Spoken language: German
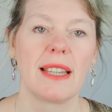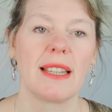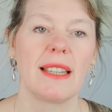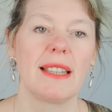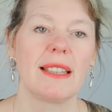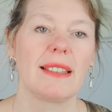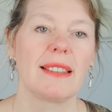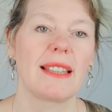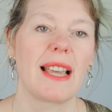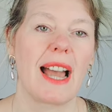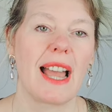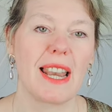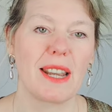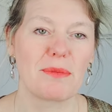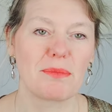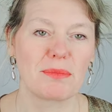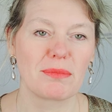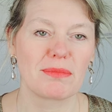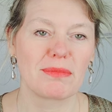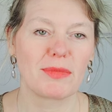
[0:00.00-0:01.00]
in
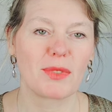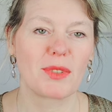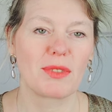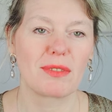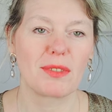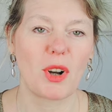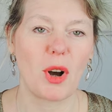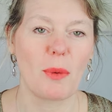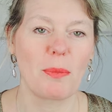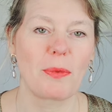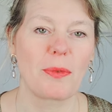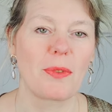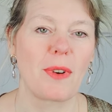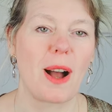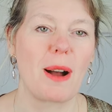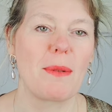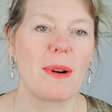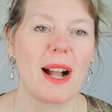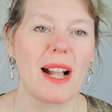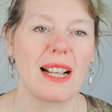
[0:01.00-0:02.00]
deinem Kopf,
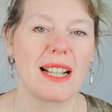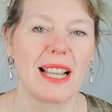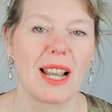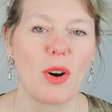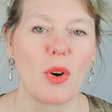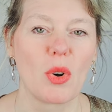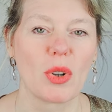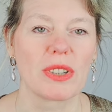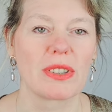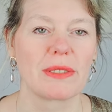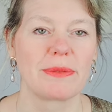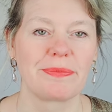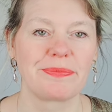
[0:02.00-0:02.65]
aber halt laut.